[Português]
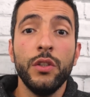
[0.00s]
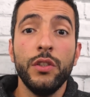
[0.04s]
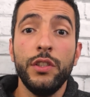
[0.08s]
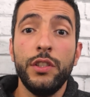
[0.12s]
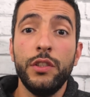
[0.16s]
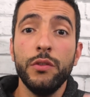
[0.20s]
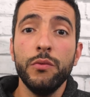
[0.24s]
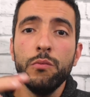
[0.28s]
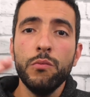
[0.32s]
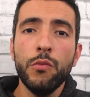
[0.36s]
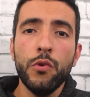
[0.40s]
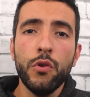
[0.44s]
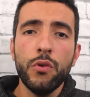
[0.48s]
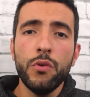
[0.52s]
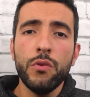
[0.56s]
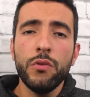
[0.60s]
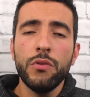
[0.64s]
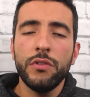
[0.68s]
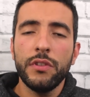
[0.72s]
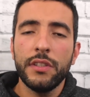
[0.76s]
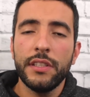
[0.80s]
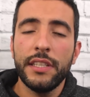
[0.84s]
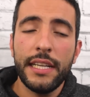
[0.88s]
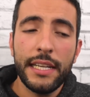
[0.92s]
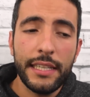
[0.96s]
de um
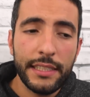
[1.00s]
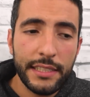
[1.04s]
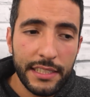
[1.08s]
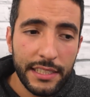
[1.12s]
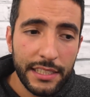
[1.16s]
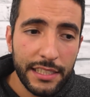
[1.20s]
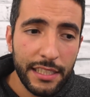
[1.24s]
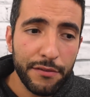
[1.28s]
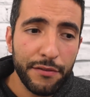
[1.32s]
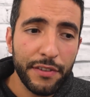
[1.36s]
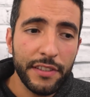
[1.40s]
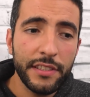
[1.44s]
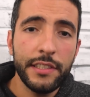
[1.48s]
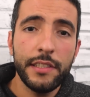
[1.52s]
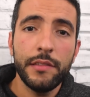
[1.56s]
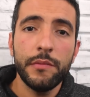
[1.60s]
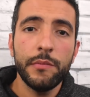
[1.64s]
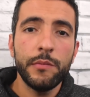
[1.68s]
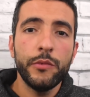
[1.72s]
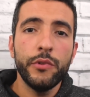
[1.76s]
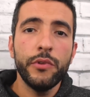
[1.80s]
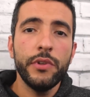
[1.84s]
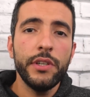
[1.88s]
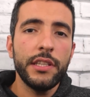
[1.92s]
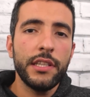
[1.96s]
mundo, né? A gente está falando de
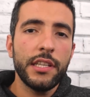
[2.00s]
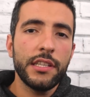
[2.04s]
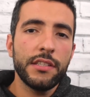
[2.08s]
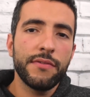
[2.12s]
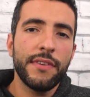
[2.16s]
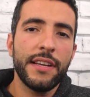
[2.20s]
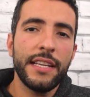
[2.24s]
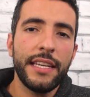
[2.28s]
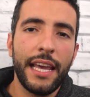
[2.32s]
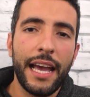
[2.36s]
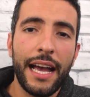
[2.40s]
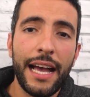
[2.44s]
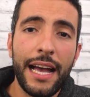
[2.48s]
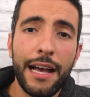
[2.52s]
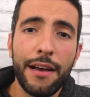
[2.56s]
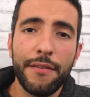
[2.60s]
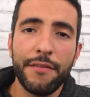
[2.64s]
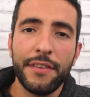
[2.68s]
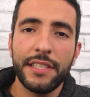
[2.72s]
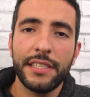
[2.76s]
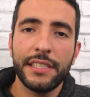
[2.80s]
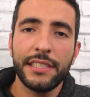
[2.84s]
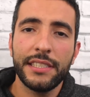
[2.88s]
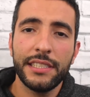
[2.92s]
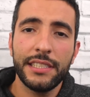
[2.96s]
muitas
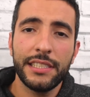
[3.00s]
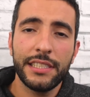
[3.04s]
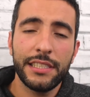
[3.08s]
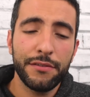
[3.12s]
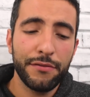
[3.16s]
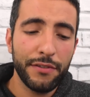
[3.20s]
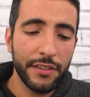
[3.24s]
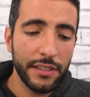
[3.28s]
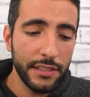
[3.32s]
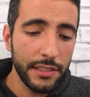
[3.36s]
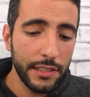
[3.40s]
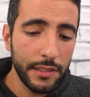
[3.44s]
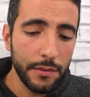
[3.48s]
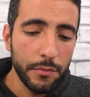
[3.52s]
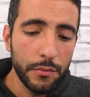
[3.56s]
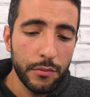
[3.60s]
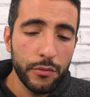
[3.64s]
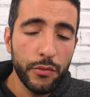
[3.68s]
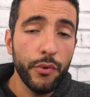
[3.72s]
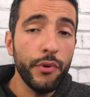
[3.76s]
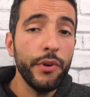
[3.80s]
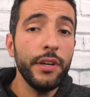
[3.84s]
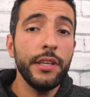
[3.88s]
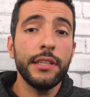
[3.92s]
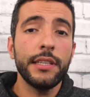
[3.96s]
variáveis, a gente está falando de
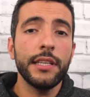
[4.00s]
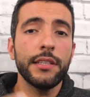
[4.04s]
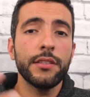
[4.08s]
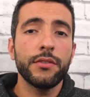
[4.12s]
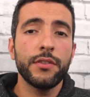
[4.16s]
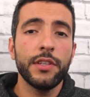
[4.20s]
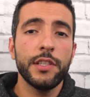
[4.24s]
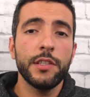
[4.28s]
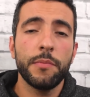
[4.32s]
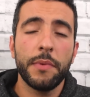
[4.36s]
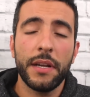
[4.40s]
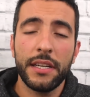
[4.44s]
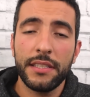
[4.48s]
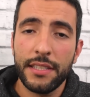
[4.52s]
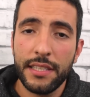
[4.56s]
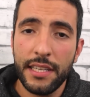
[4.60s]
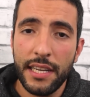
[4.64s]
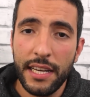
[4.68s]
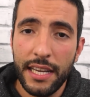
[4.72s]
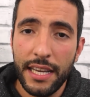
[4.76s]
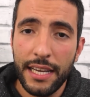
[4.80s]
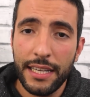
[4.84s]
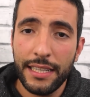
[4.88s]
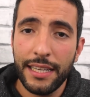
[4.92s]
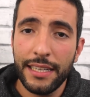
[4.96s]
muitas coisas para
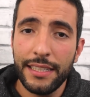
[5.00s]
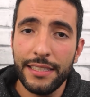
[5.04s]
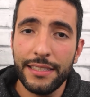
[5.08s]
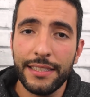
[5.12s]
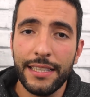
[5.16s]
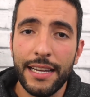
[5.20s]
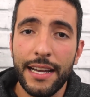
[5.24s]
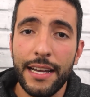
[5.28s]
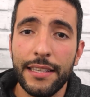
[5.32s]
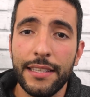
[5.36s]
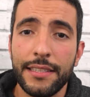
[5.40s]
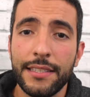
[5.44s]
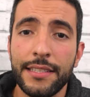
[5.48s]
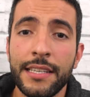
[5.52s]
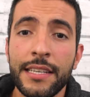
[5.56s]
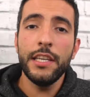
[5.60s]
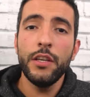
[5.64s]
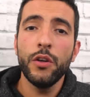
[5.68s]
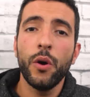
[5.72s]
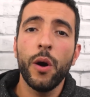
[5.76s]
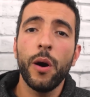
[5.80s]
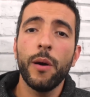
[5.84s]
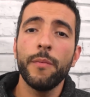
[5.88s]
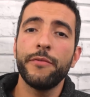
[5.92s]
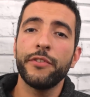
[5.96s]
serem analisadas e
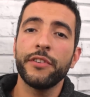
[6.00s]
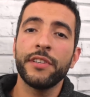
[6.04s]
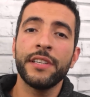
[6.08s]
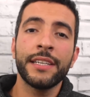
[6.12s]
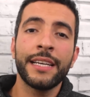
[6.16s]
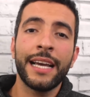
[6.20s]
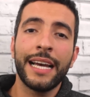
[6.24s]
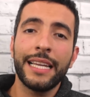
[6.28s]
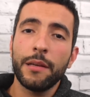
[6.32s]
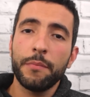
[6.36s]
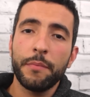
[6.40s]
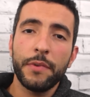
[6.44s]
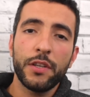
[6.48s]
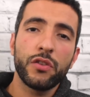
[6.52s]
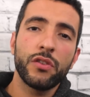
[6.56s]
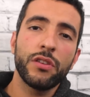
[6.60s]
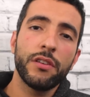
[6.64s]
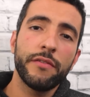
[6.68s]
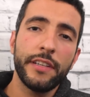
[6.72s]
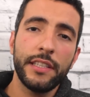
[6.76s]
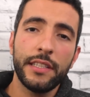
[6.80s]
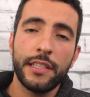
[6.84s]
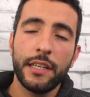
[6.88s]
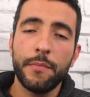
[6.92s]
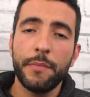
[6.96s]
óbvio que cada pessoa
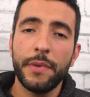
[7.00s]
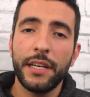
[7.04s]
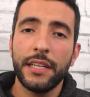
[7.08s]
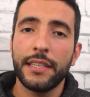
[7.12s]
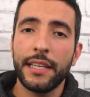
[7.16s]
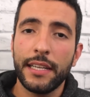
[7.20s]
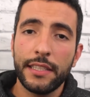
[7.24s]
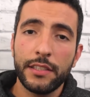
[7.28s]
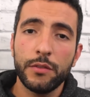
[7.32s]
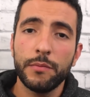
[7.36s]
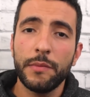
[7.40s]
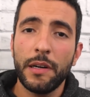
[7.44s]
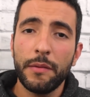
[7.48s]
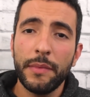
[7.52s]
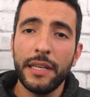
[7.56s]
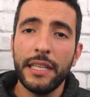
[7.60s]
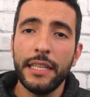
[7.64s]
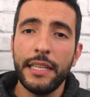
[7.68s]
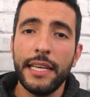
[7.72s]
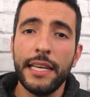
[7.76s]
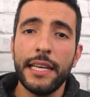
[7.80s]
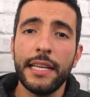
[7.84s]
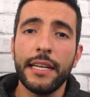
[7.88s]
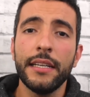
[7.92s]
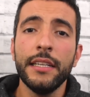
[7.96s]
vai interpretar de uma
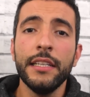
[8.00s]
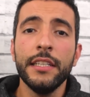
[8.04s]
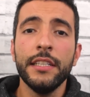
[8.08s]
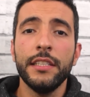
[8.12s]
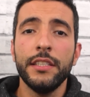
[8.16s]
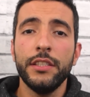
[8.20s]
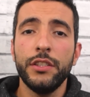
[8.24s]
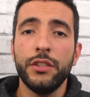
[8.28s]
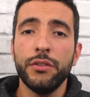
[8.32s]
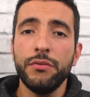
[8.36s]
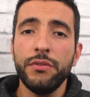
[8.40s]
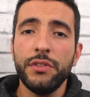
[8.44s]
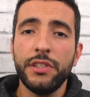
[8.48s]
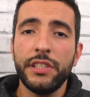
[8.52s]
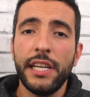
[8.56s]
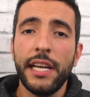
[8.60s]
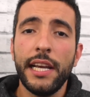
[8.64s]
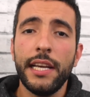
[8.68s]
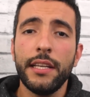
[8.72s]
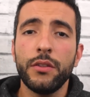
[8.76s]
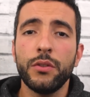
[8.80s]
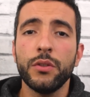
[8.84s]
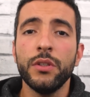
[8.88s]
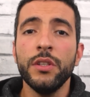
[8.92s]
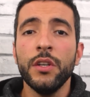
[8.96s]
maneira, de um
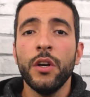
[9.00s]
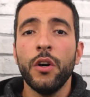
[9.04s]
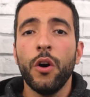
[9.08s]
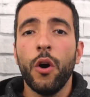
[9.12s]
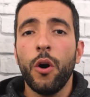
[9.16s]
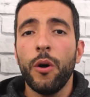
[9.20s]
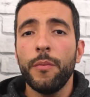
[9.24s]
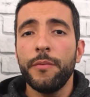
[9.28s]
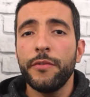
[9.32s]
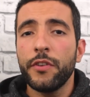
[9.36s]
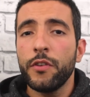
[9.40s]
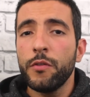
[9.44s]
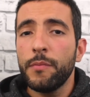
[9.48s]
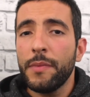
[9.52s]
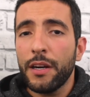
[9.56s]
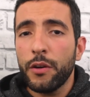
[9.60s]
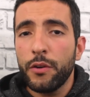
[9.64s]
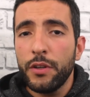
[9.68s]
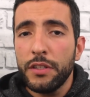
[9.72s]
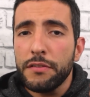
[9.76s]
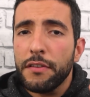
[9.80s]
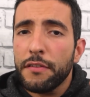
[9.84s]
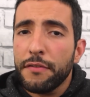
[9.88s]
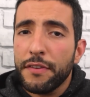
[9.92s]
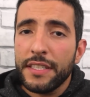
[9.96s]
jeito. Óbvio que uma
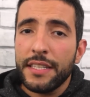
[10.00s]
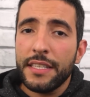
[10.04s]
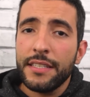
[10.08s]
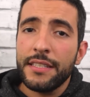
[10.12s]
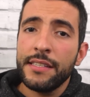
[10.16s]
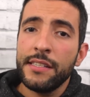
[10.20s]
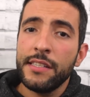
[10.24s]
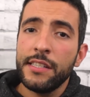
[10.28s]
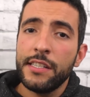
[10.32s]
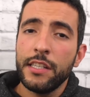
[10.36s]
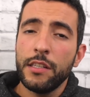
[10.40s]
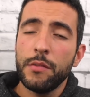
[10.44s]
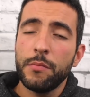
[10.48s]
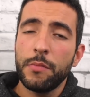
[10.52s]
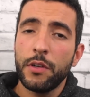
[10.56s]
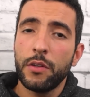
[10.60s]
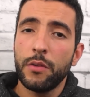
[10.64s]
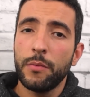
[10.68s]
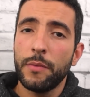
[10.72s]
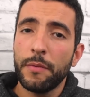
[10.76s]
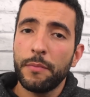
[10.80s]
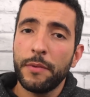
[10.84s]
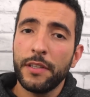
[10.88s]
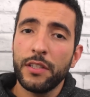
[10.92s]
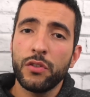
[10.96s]
coisa vai fazer sentido para
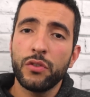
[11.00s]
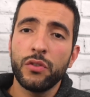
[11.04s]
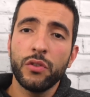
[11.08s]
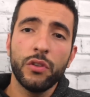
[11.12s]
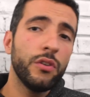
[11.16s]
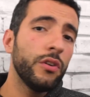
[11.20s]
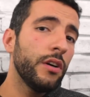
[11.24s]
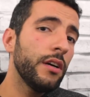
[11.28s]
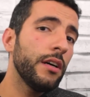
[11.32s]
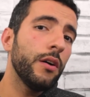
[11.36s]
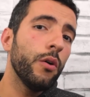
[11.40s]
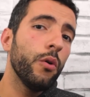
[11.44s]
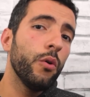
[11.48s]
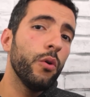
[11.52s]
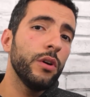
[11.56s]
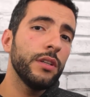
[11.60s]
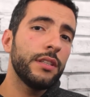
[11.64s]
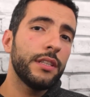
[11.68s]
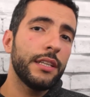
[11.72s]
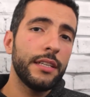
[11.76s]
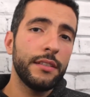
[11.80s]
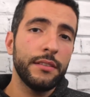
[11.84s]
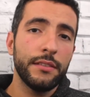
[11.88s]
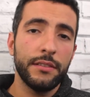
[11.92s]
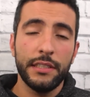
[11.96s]
uma pessoa,
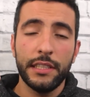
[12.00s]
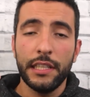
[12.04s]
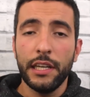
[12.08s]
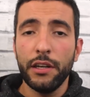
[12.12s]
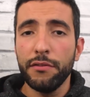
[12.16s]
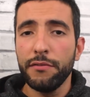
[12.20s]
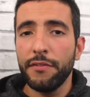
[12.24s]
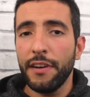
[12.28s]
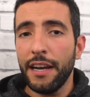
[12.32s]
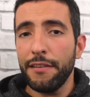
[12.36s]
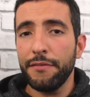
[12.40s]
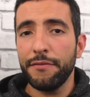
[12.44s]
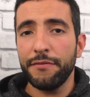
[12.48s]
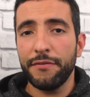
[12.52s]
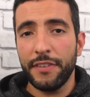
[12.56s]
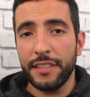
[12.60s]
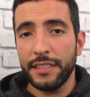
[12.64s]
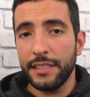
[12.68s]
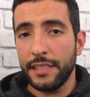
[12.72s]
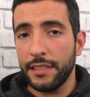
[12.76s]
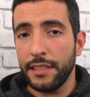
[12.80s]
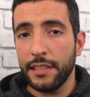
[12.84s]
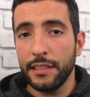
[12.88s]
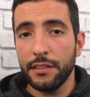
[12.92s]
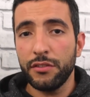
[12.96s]
outra não vai
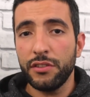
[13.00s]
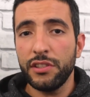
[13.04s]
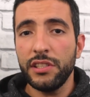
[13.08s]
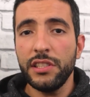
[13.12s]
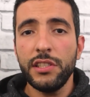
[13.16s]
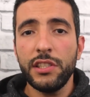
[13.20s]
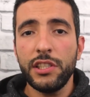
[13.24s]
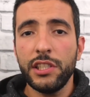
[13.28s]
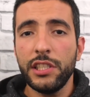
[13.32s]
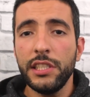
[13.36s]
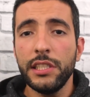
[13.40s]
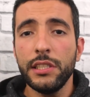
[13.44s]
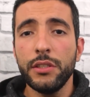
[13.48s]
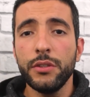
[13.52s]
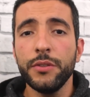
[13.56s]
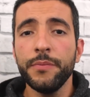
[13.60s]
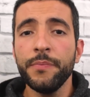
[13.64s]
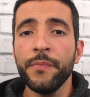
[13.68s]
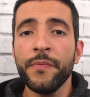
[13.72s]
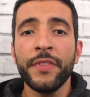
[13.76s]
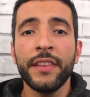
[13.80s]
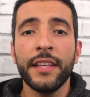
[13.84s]
fazer tanto sentido.